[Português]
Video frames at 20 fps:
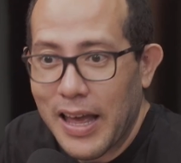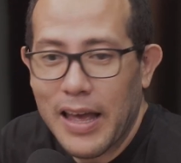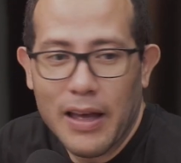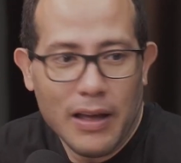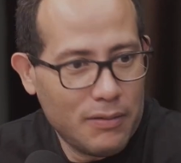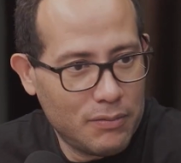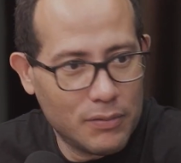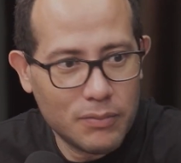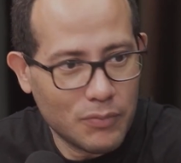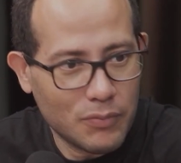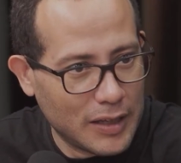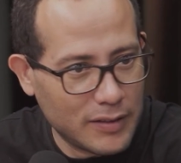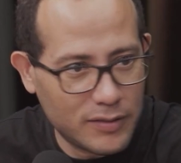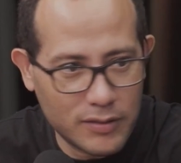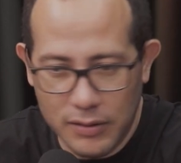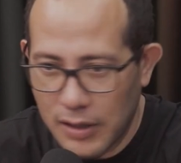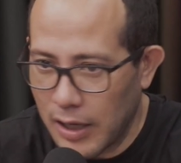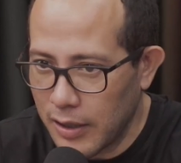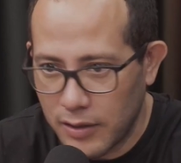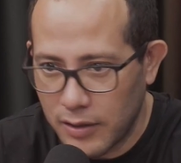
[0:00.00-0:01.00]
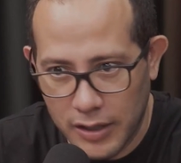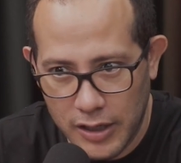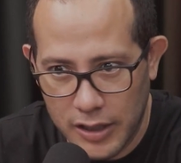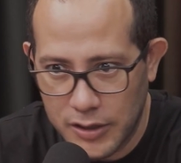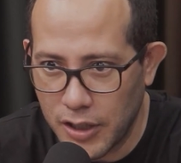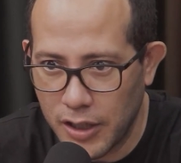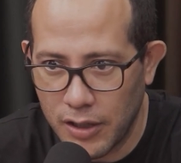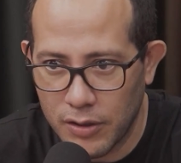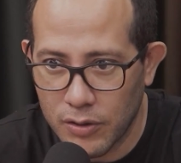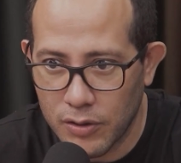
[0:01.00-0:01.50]
é. Mas na
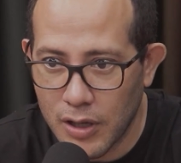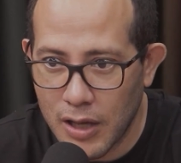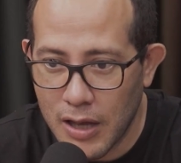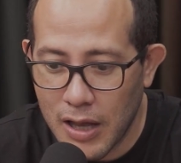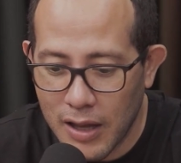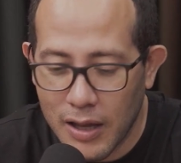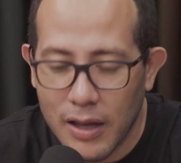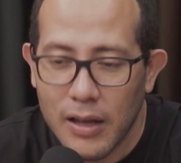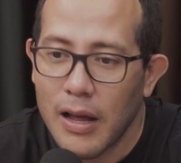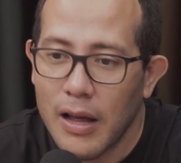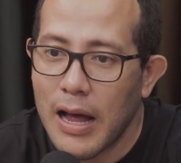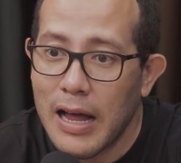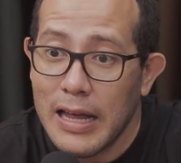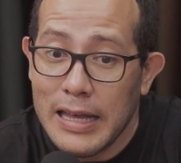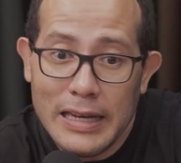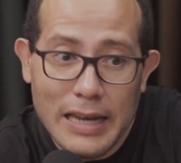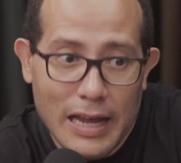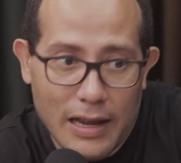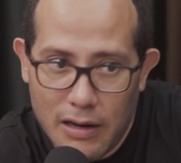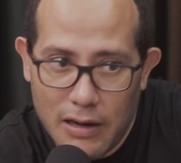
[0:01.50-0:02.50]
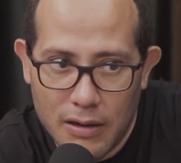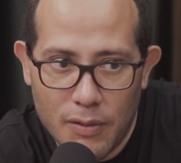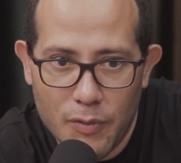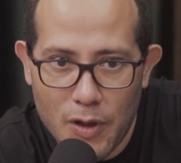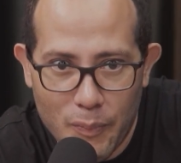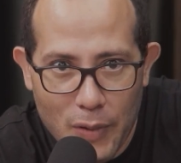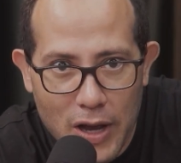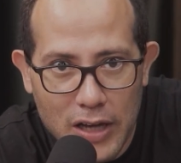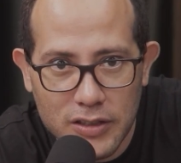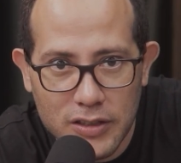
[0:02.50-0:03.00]
internet é isso. É isso. E na,
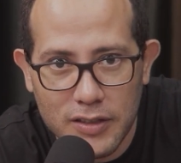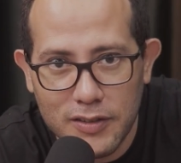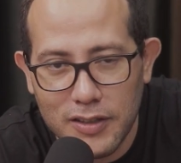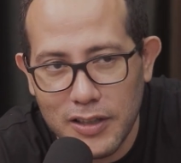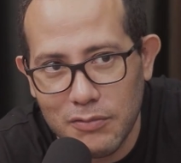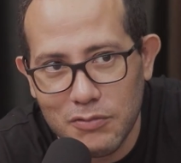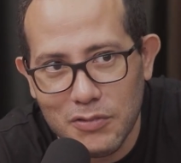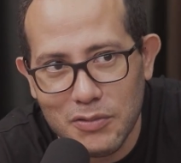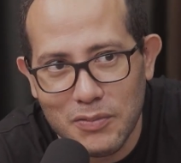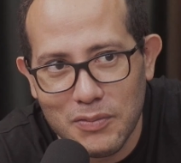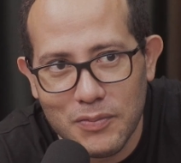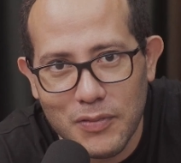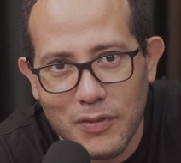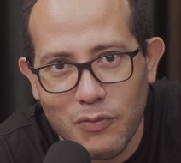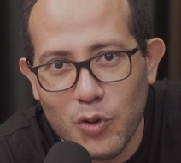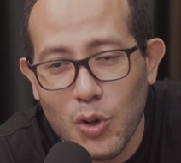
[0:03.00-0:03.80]
na minha página, assim,